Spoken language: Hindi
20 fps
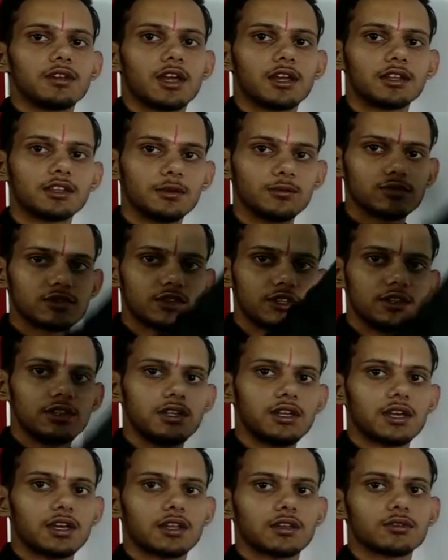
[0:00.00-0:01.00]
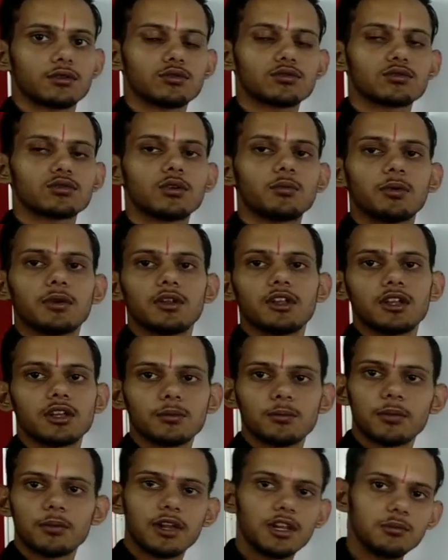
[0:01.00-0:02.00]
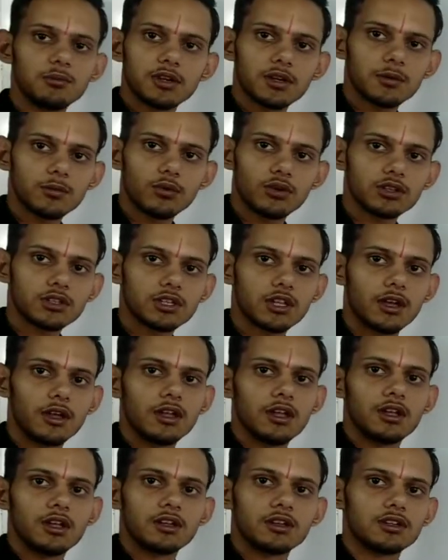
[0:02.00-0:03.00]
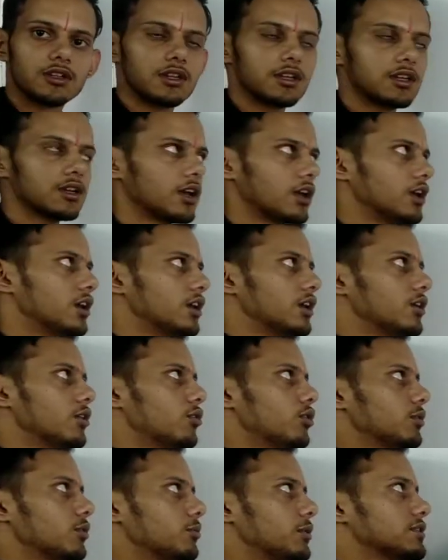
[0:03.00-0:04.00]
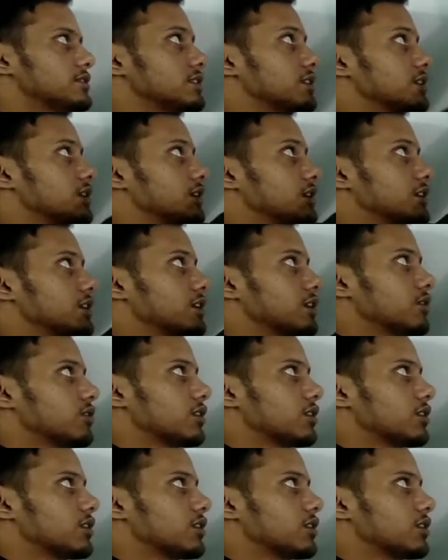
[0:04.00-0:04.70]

एकदम सीधी है तो उसको अपने प्लेन मिरर बोलते हैं ठीक है और बेसिकली क्या